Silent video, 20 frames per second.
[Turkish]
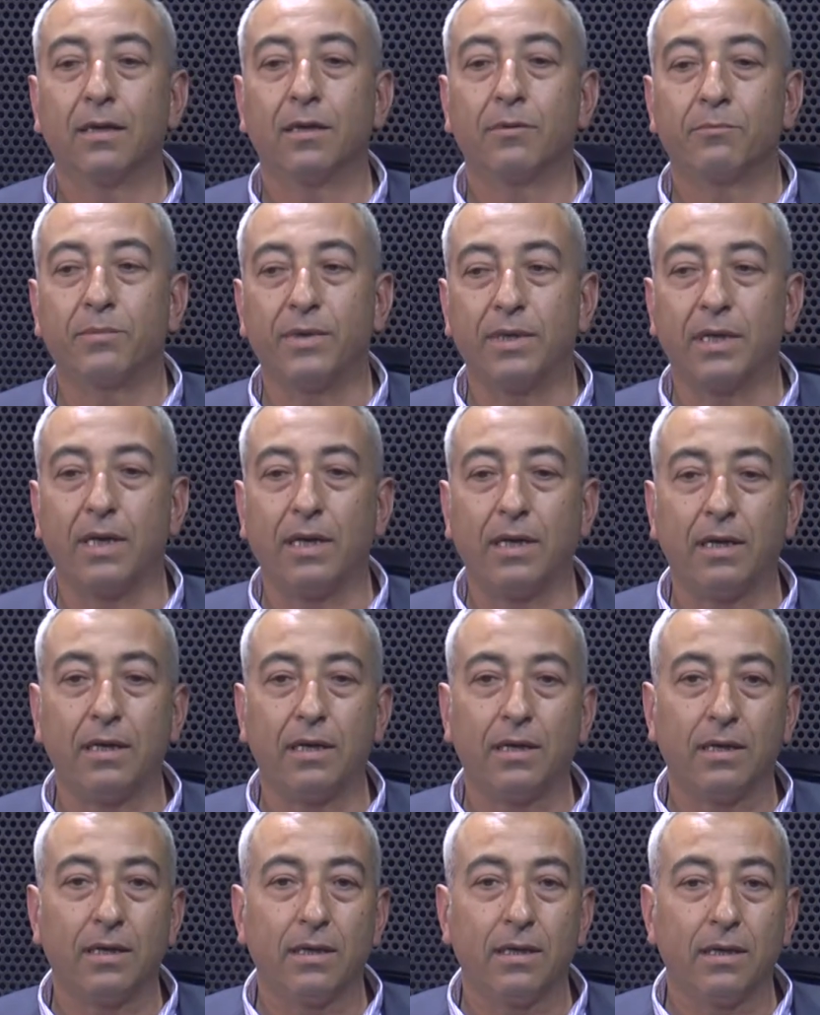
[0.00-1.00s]
Bir de
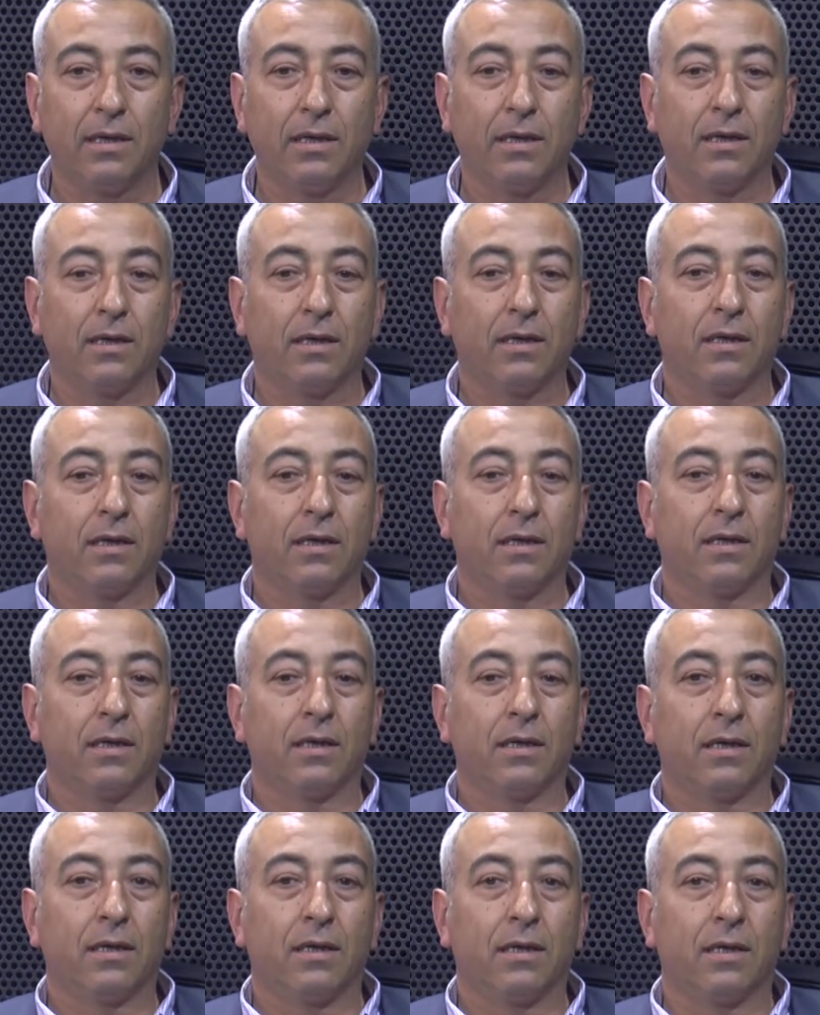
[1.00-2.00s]

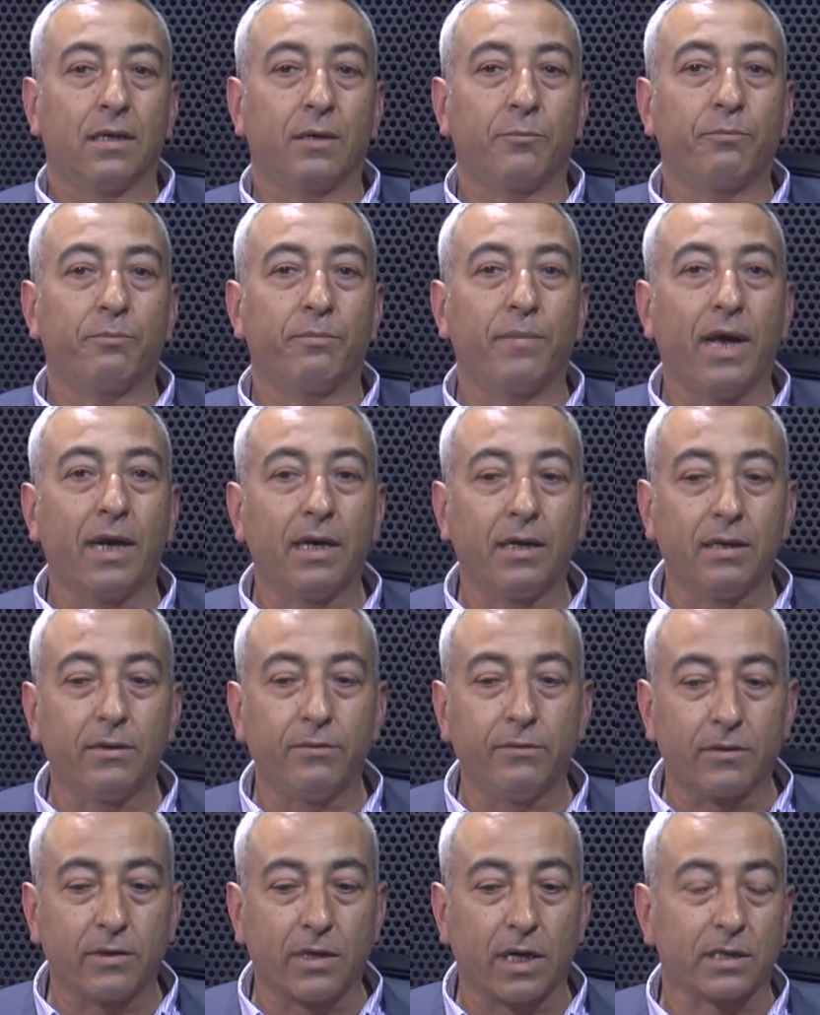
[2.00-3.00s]
e, ben
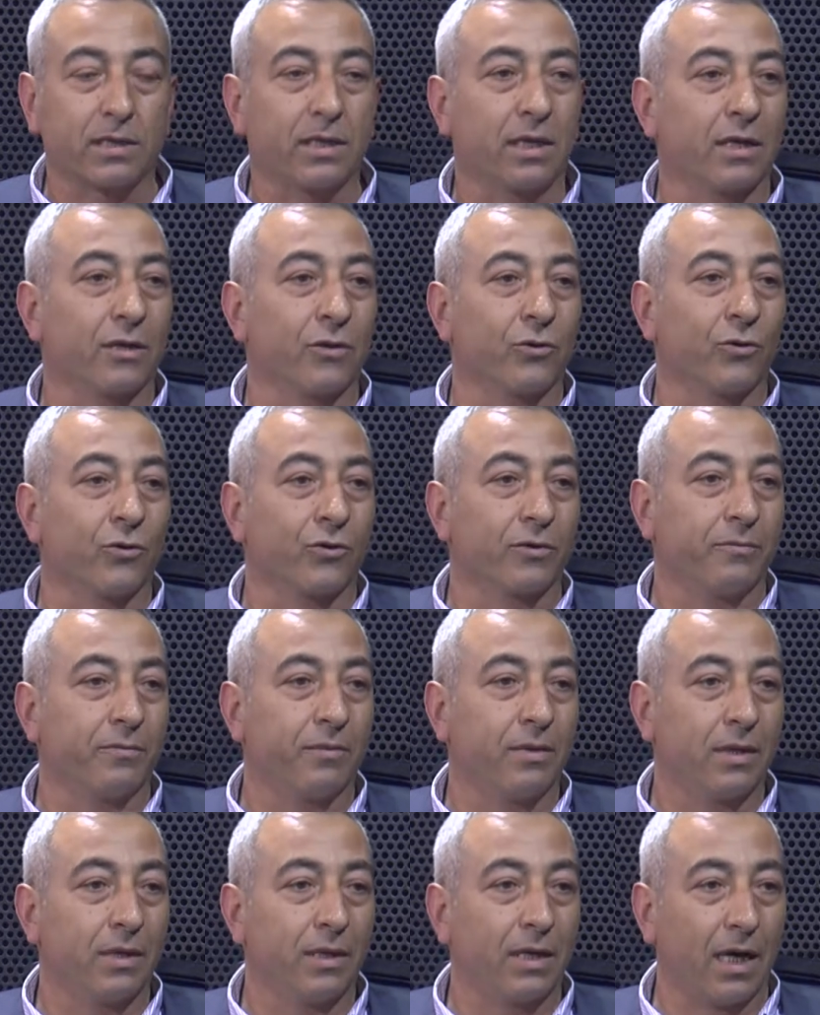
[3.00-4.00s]
tasarlıyorum.
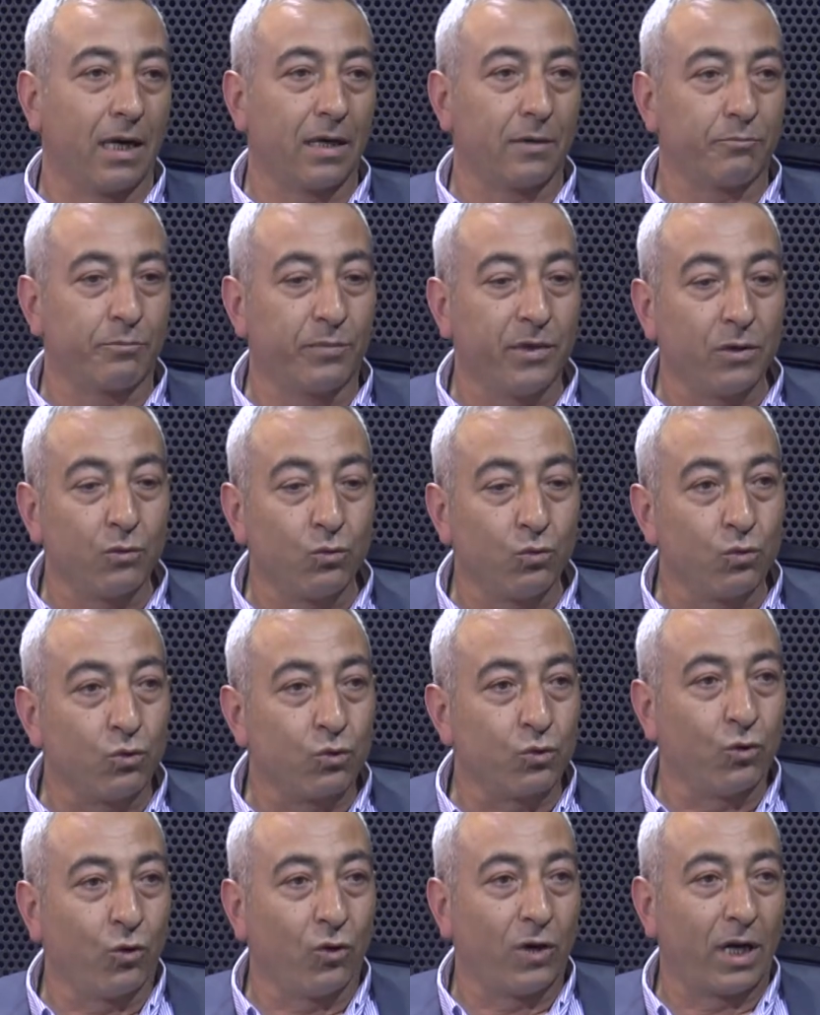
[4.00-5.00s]
Yani bir
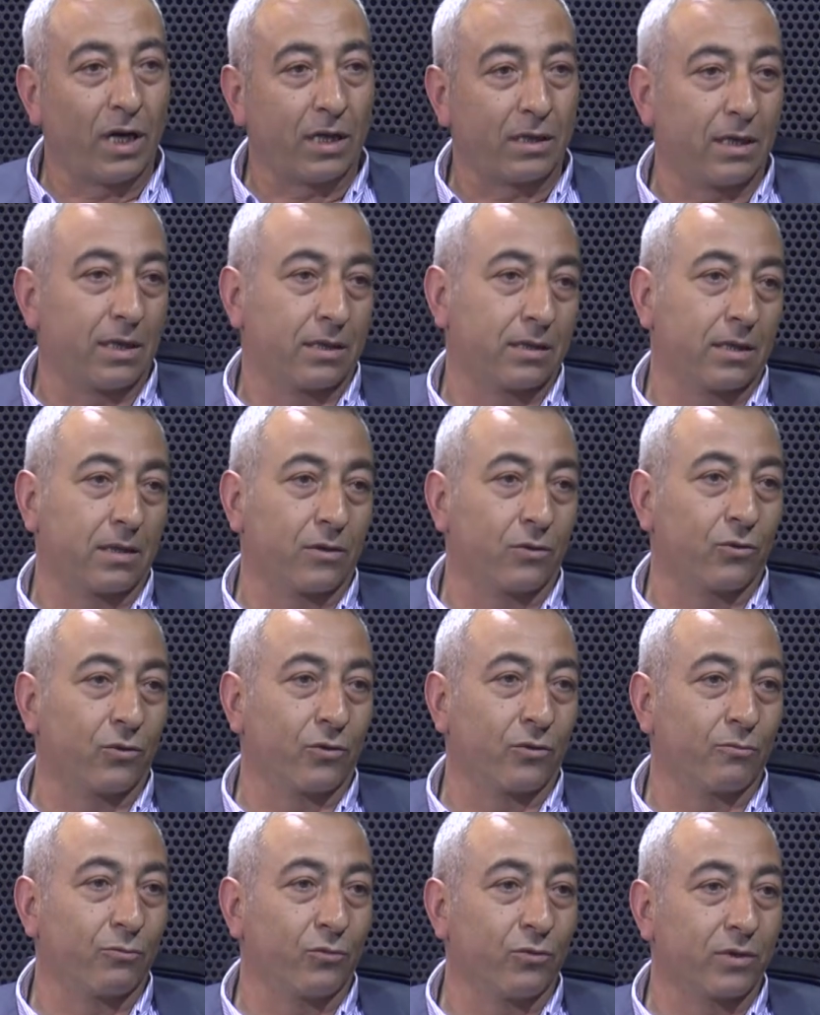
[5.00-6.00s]
usta olarak
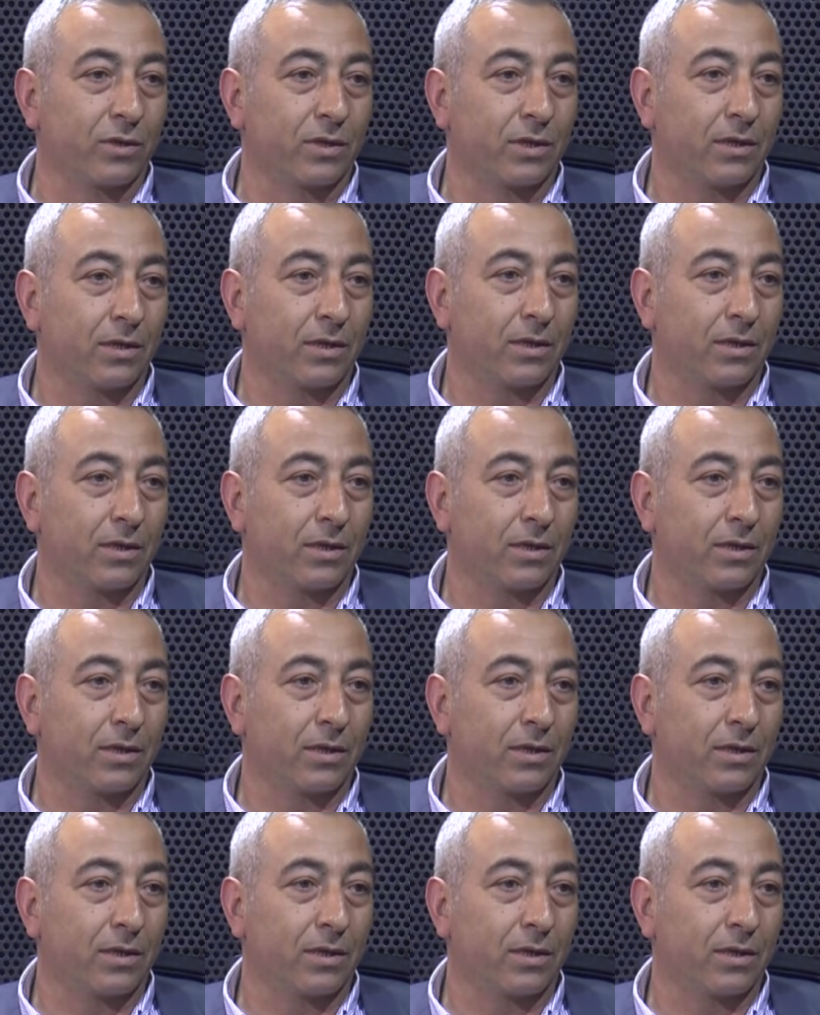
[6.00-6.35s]
tasarlıyorum bu işi.